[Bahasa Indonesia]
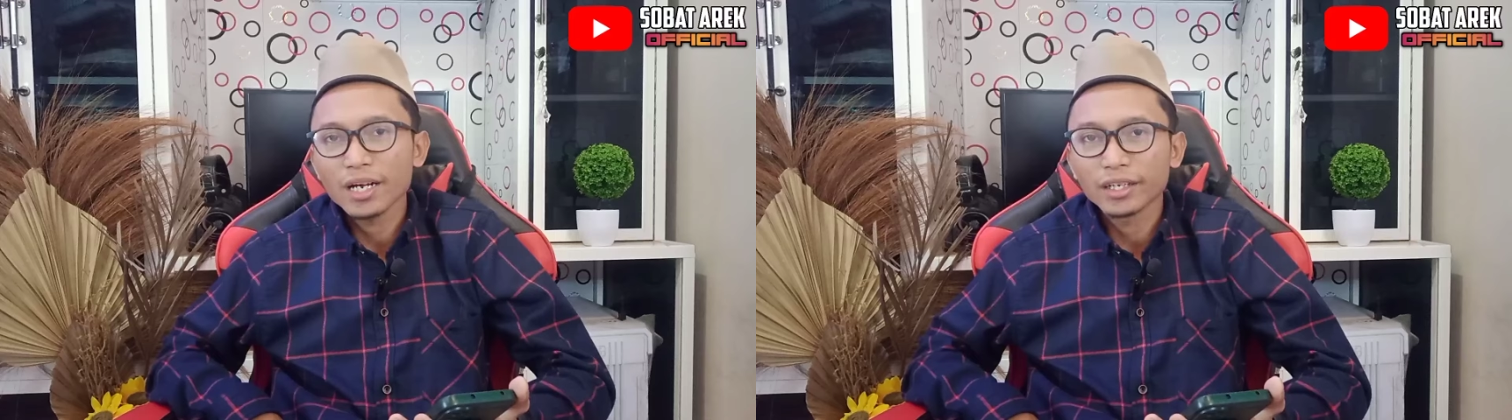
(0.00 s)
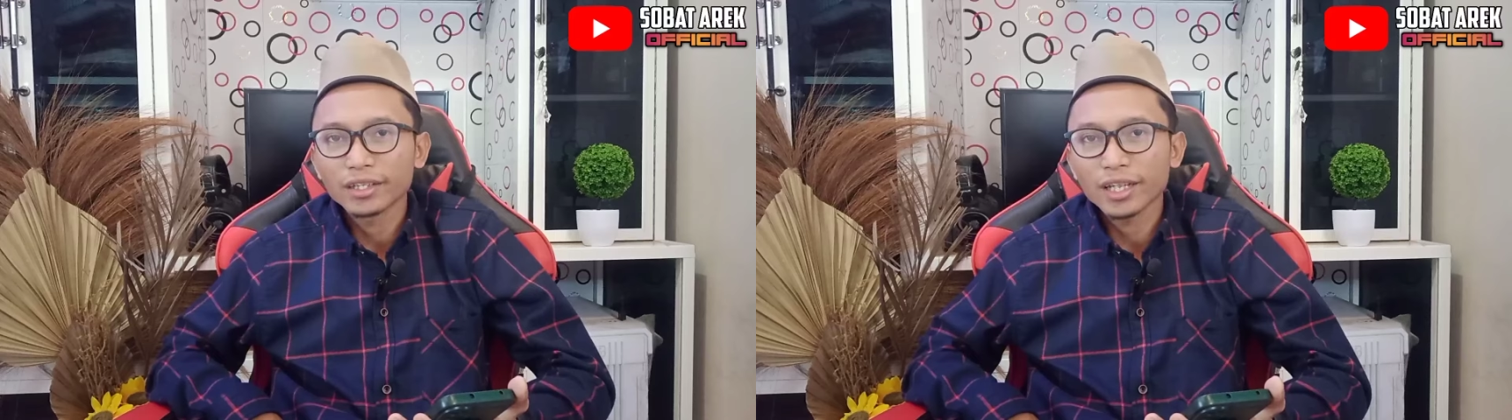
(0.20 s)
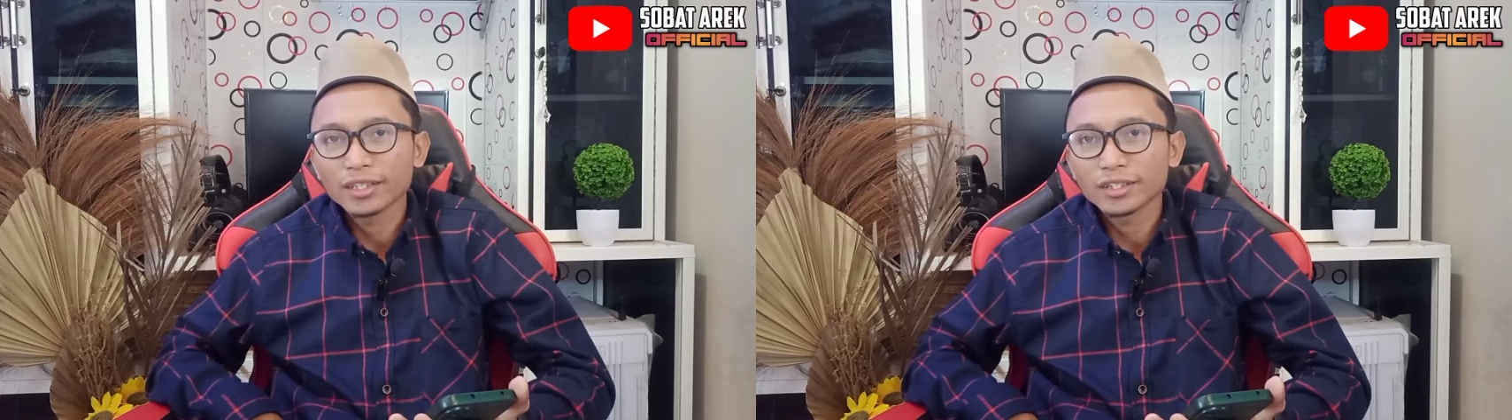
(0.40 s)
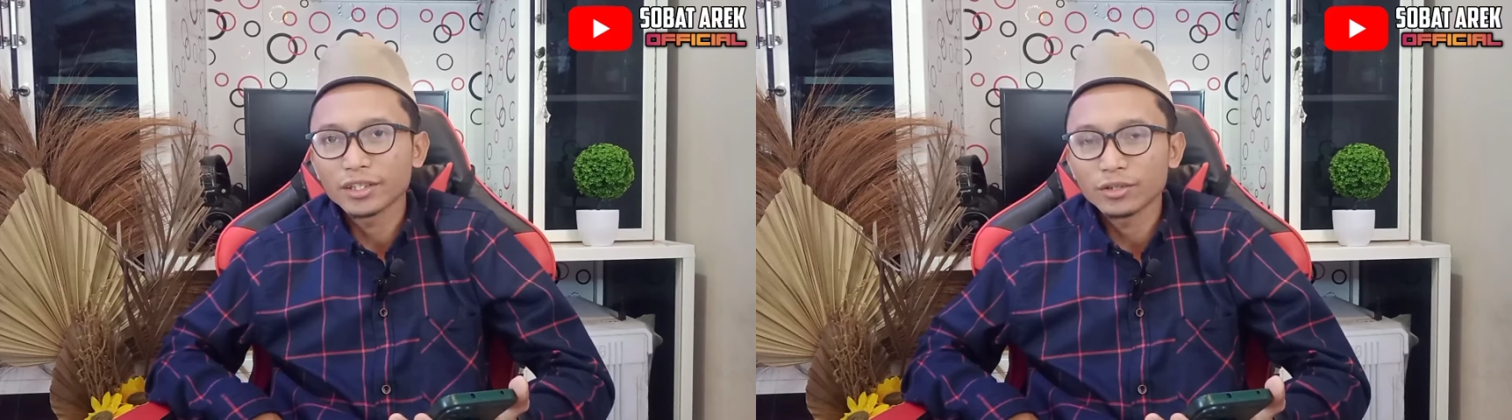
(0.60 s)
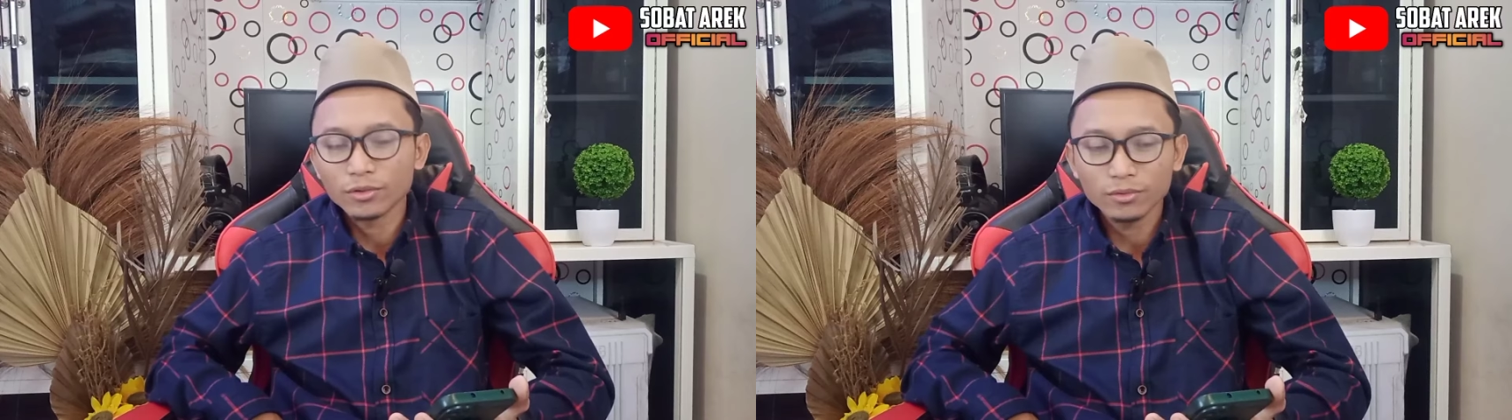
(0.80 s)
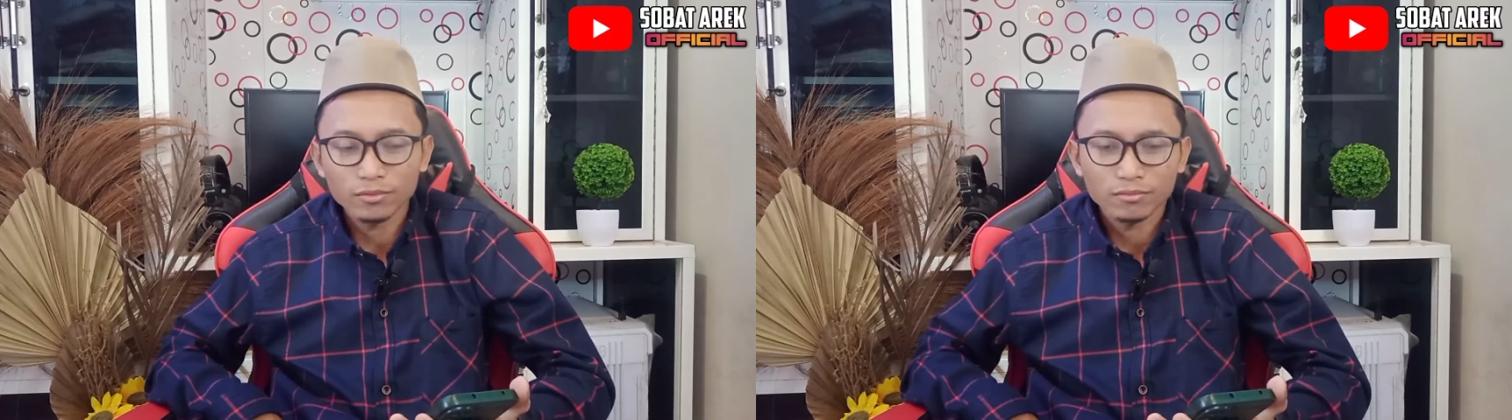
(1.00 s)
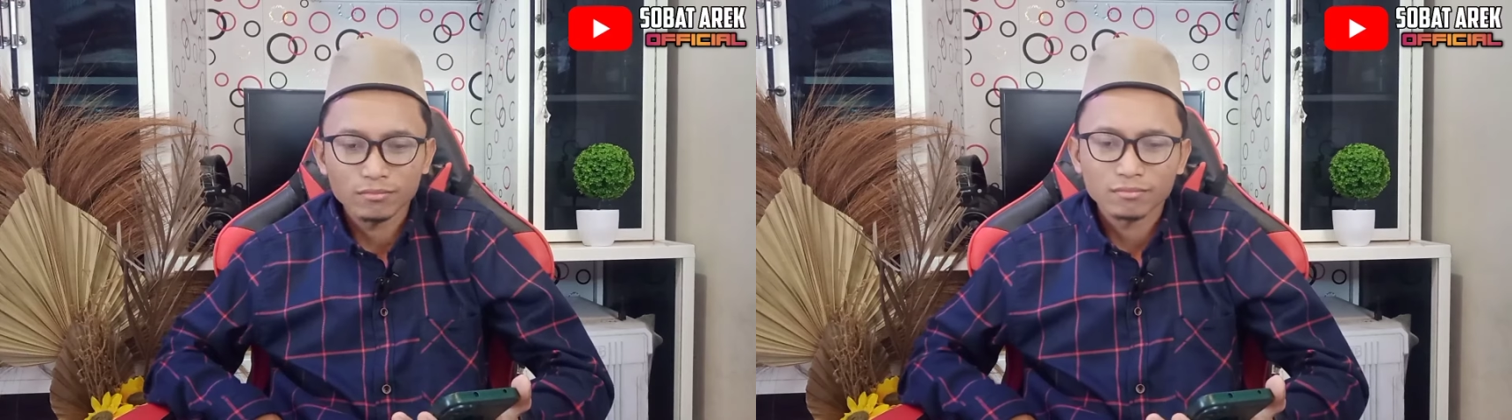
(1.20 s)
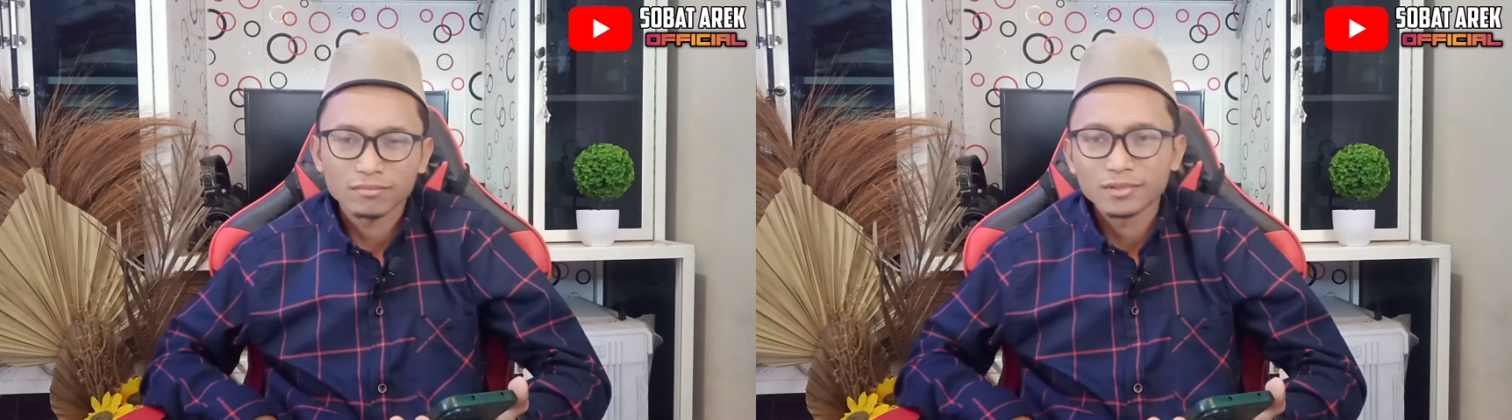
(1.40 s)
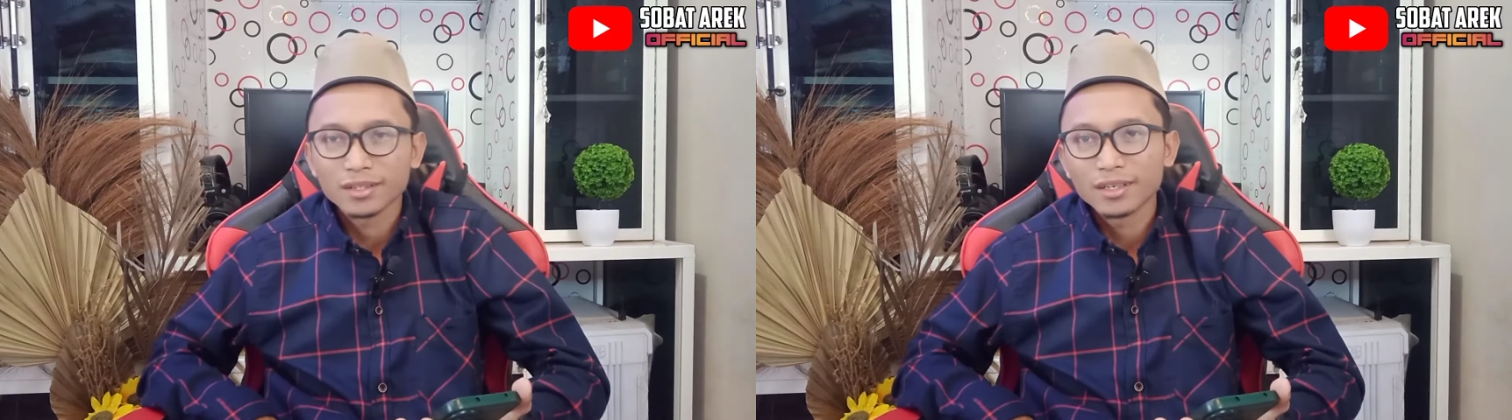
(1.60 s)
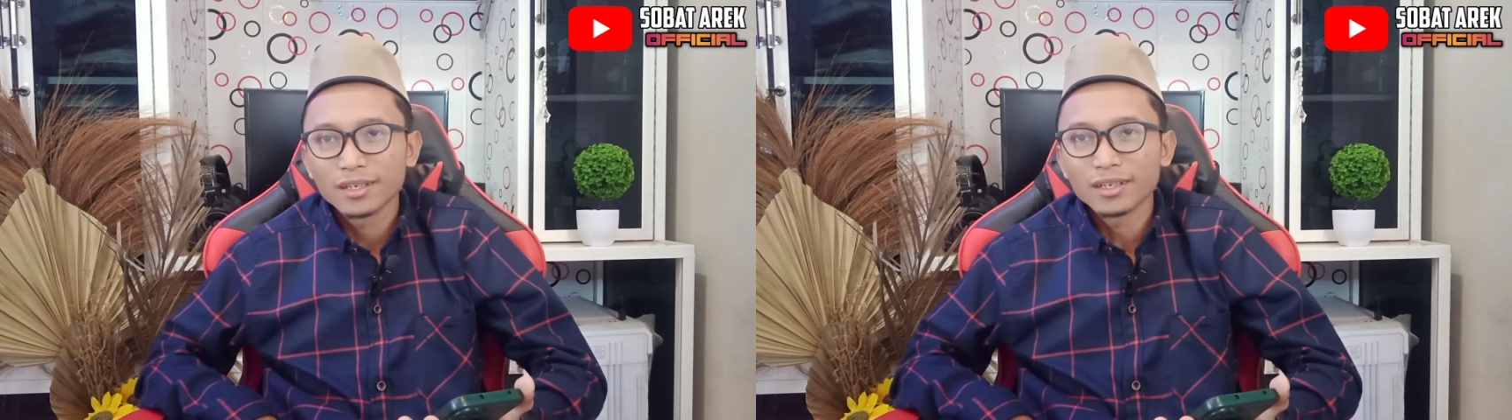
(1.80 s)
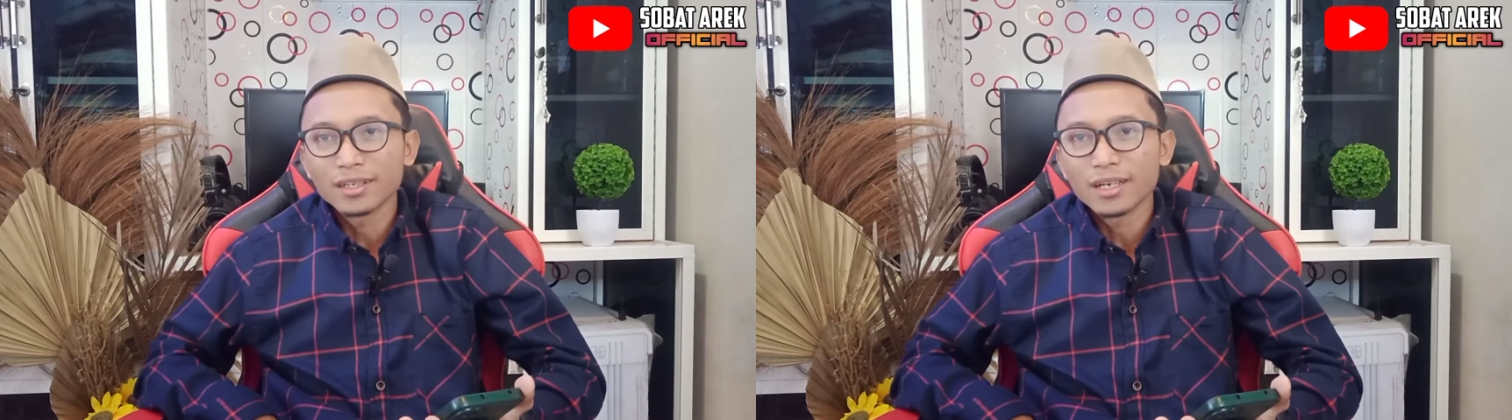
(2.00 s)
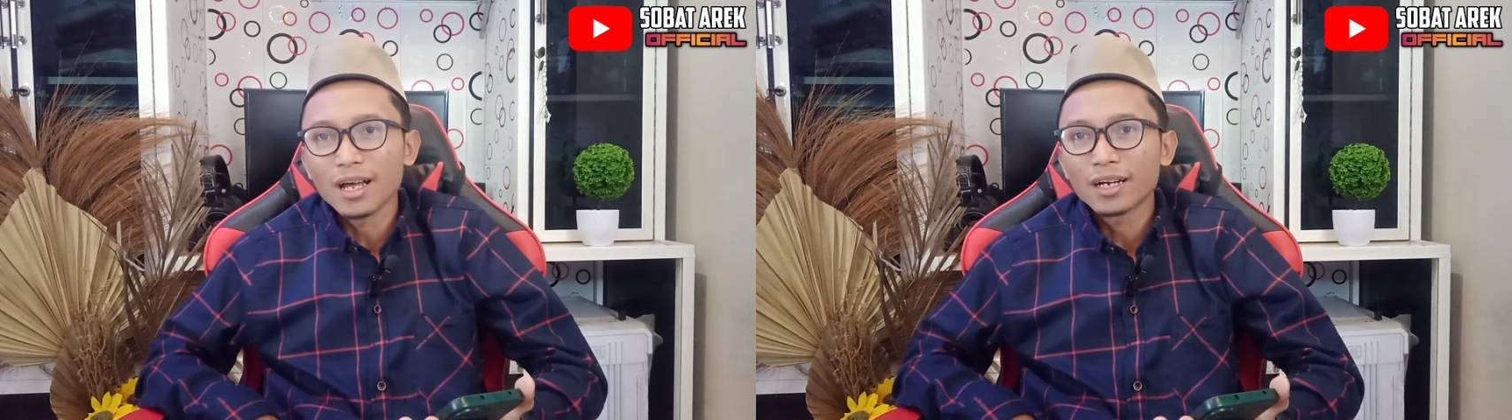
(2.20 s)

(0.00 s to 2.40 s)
running text itu ya